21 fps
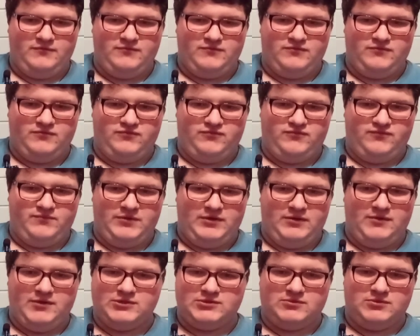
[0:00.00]
в
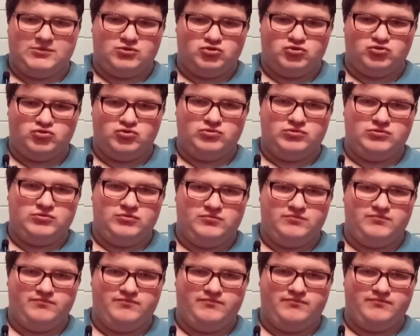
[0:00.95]
приветствии чуть-чуть
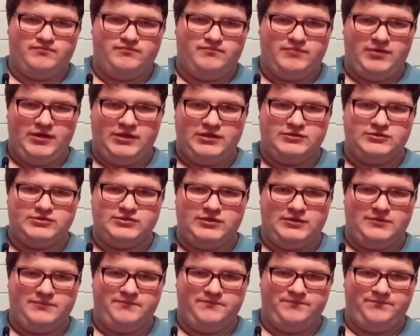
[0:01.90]
понизили.
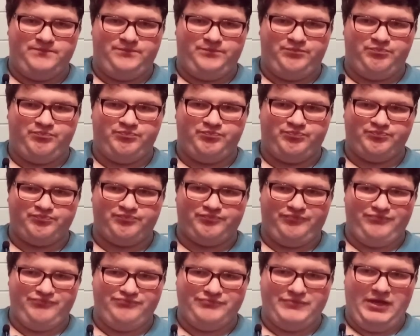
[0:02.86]

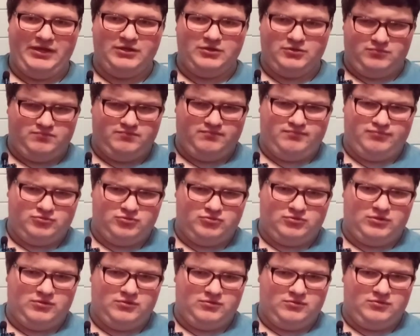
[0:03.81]
Они
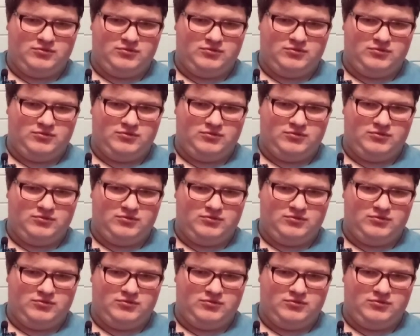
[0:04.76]
все-таки